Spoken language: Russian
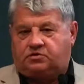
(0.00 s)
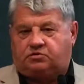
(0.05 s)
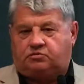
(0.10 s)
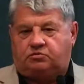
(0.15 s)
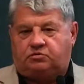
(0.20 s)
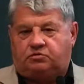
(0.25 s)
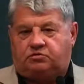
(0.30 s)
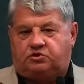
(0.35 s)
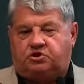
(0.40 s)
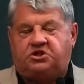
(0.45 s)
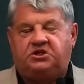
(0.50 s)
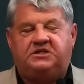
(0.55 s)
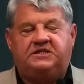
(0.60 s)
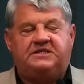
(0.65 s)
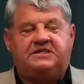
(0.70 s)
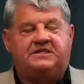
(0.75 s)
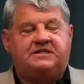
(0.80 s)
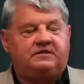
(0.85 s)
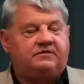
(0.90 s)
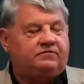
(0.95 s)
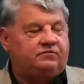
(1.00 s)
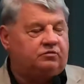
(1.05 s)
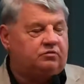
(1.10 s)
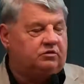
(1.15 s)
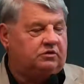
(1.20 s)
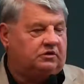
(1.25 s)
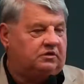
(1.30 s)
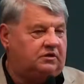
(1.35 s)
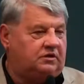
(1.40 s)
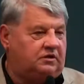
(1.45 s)
что через
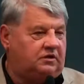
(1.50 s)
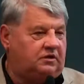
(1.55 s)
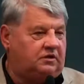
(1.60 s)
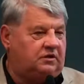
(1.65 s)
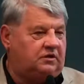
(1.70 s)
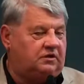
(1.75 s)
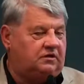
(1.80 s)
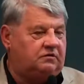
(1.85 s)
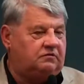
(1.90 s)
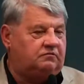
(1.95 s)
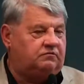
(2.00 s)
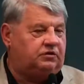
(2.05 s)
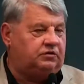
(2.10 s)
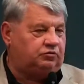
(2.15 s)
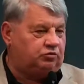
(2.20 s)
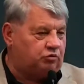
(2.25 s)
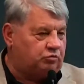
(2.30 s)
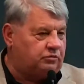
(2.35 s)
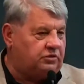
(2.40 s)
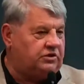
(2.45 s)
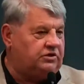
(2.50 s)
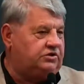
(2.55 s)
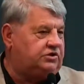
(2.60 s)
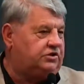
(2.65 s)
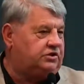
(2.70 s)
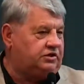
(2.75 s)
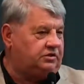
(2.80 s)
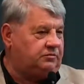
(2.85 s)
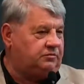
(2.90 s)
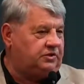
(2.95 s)
него вы
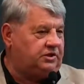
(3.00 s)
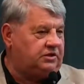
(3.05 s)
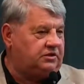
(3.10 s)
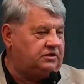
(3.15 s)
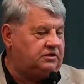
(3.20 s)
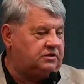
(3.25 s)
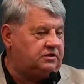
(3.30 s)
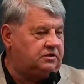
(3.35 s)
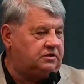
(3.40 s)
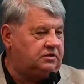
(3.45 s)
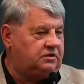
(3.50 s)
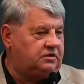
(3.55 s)
думаете иметь